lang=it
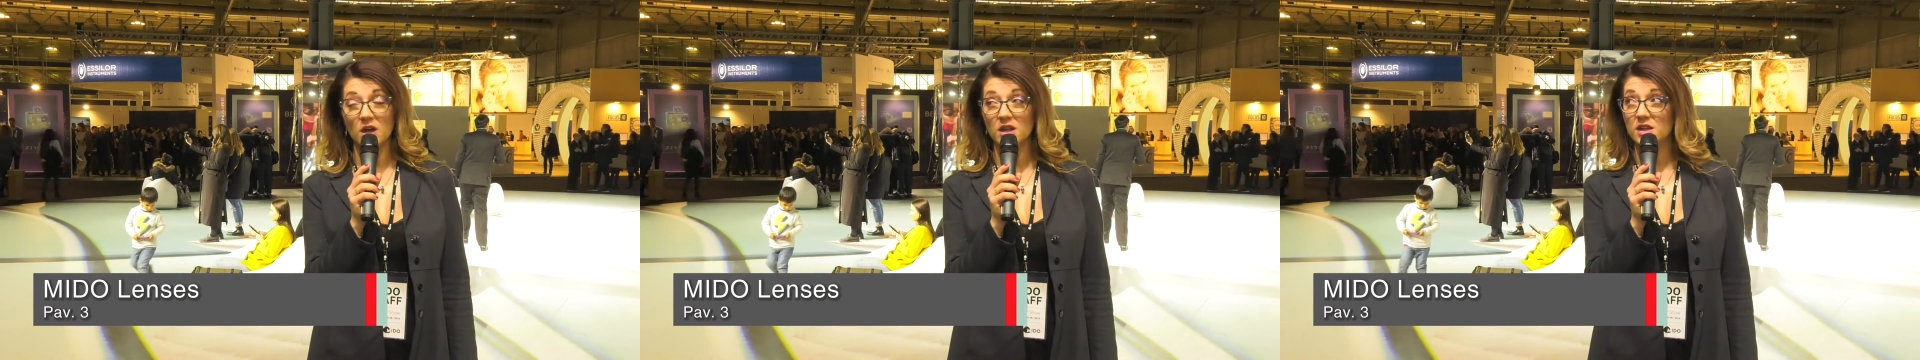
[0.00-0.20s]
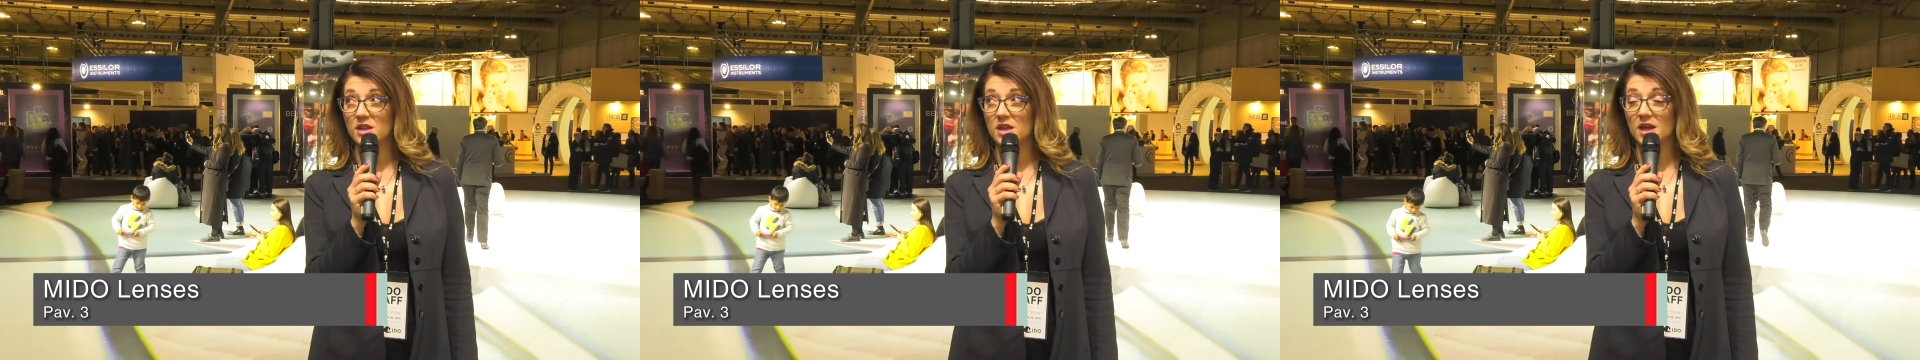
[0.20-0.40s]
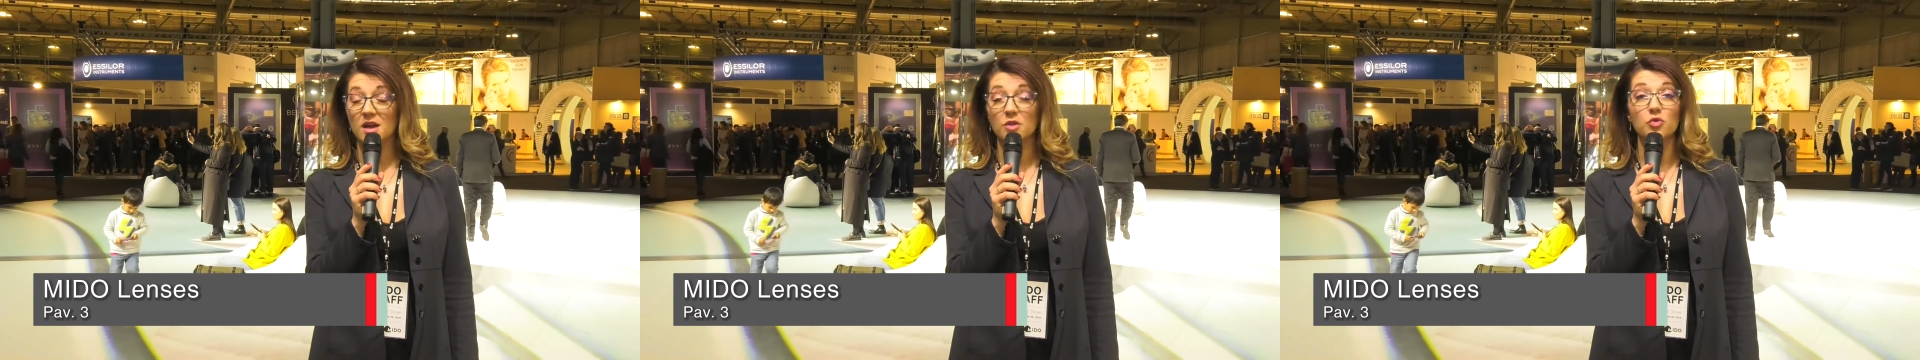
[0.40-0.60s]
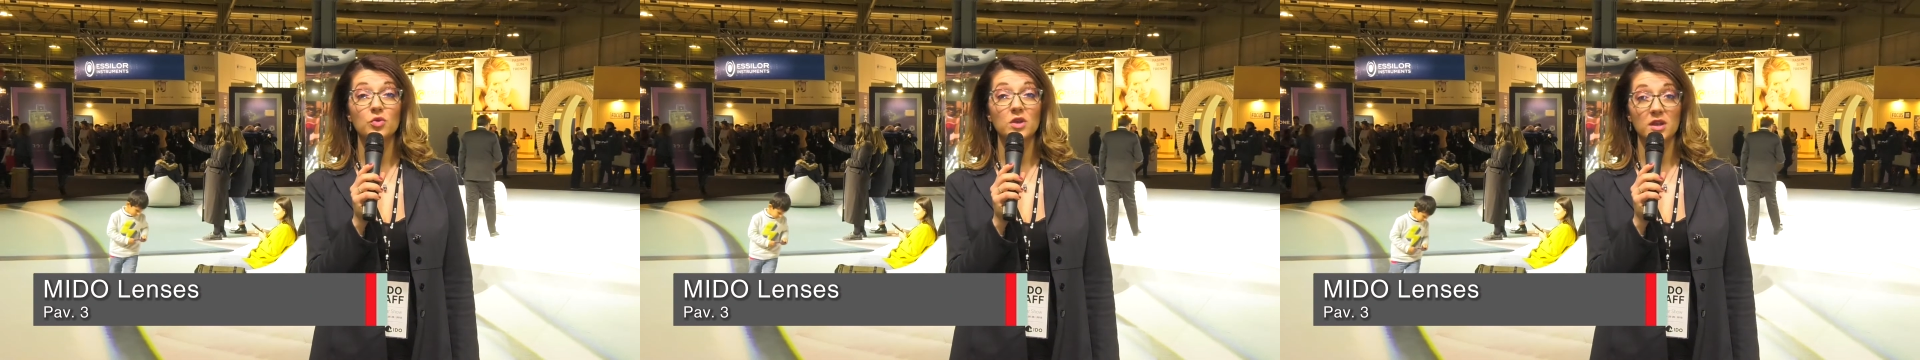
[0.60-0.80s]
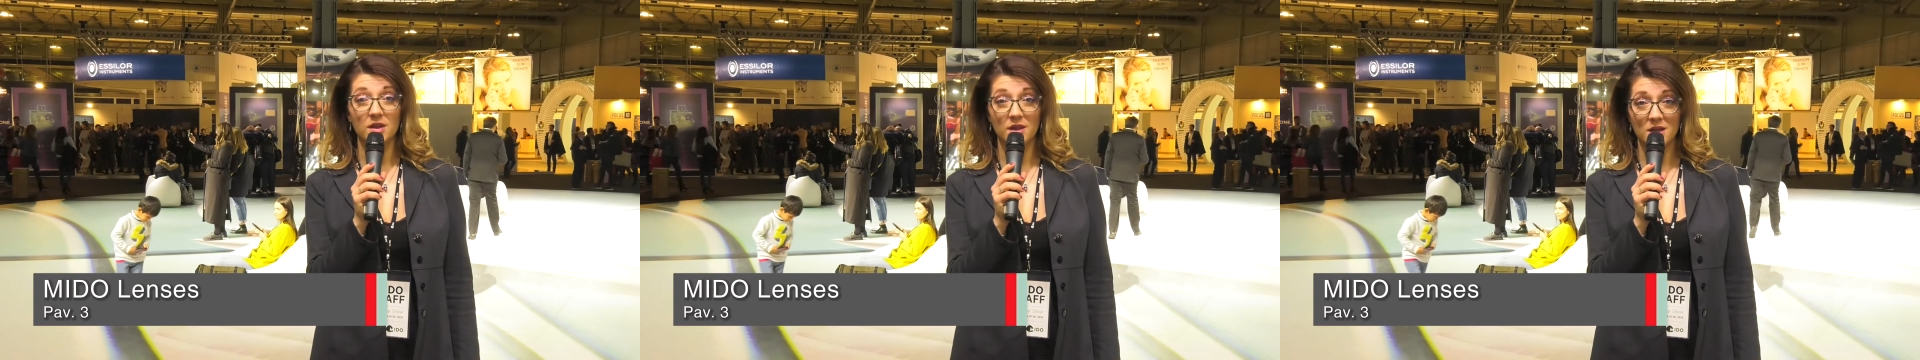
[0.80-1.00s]
ha dedicato
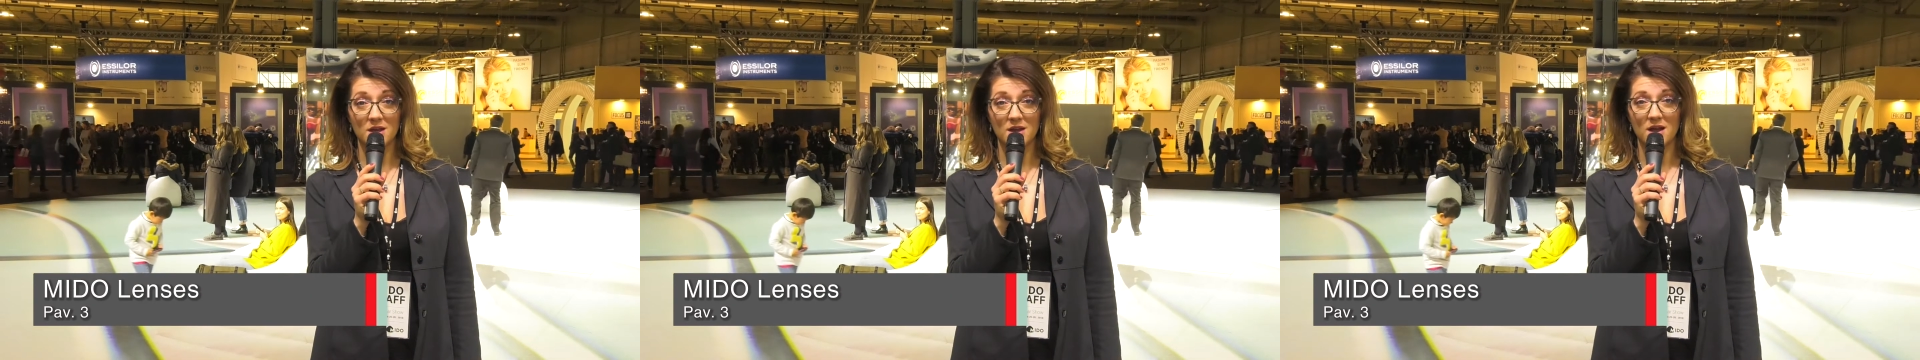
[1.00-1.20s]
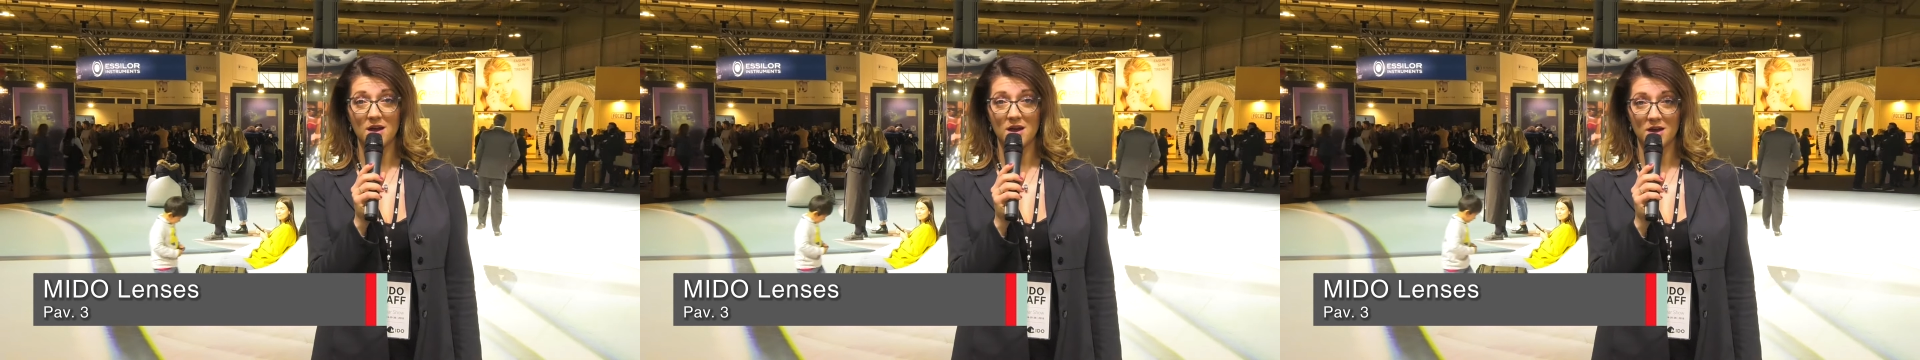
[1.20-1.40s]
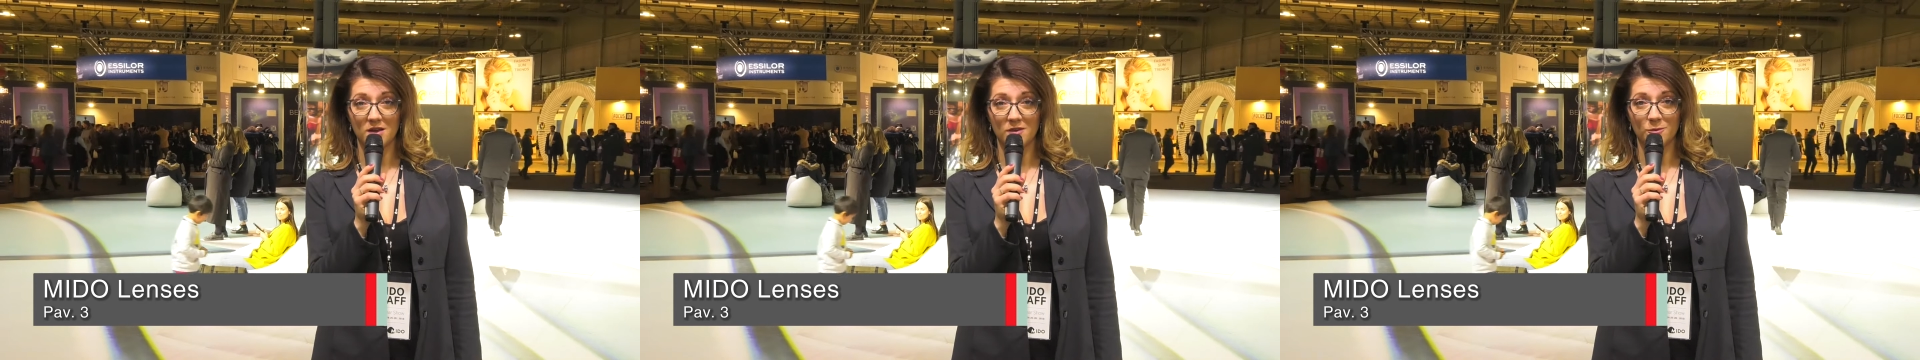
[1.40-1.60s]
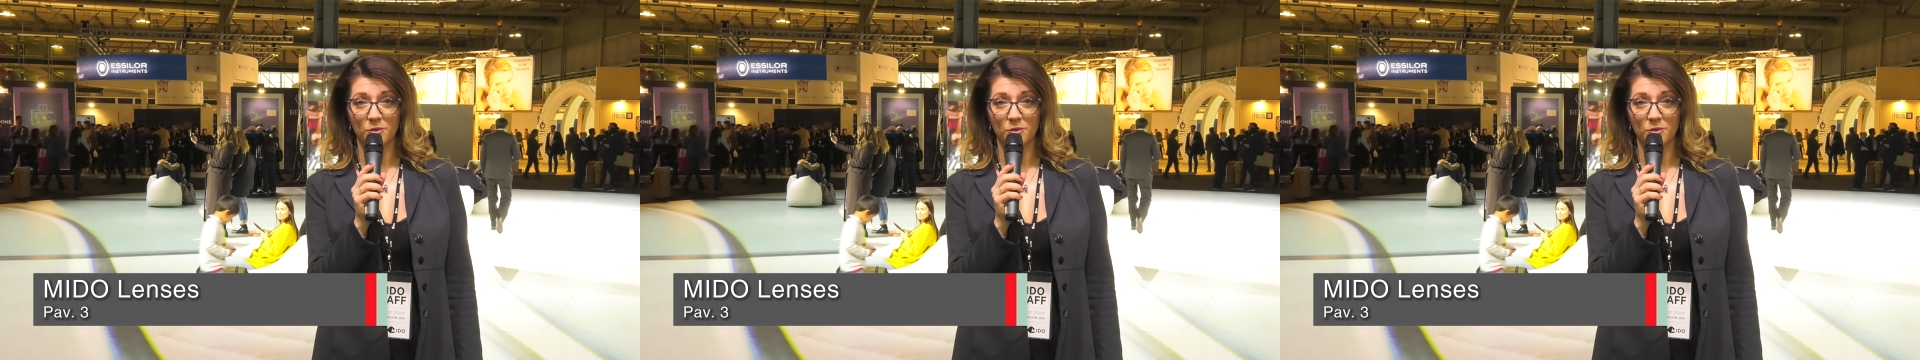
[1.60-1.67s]
un'intera area